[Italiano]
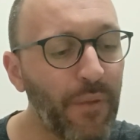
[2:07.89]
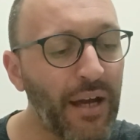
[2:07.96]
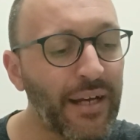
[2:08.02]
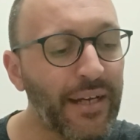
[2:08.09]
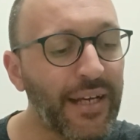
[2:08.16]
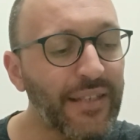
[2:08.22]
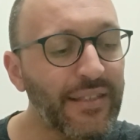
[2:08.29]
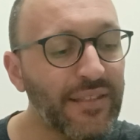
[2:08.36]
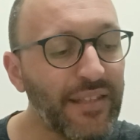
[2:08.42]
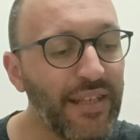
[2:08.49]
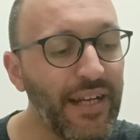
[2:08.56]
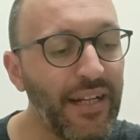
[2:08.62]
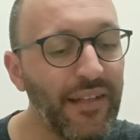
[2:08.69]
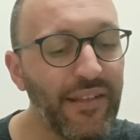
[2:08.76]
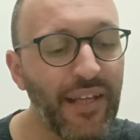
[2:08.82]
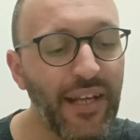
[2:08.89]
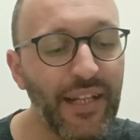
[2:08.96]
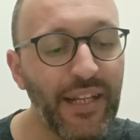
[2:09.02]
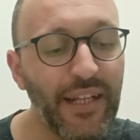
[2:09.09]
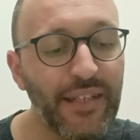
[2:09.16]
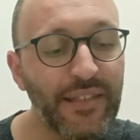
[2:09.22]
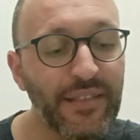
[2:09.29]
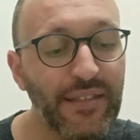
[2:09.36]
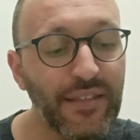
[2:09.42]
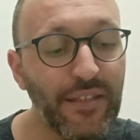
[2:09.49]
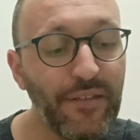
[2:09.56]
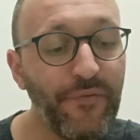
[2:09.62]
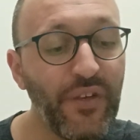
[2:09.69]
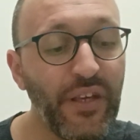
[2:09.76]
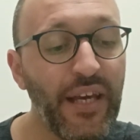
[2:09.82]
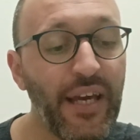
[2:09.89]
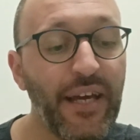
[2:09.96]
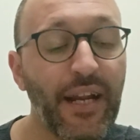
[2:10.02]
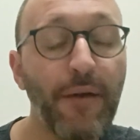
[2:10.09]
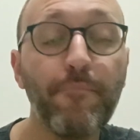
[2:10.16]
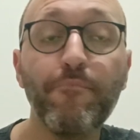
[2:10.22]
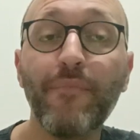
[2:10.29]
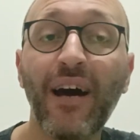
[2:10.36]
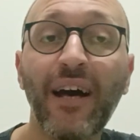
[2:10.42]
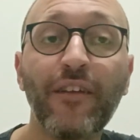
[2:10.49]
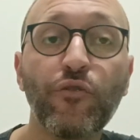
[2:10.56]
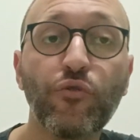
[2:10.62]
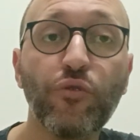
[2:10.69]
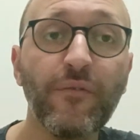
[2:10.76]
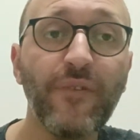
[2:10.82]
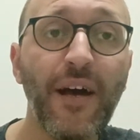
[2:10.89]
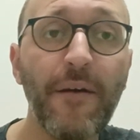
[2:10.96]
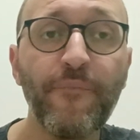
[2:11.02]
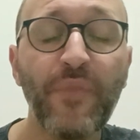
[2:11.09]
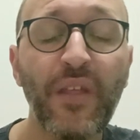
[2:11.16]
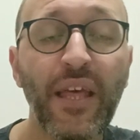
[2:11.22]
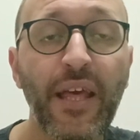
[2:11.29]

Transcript: a Castel delle Stiviera a Mantova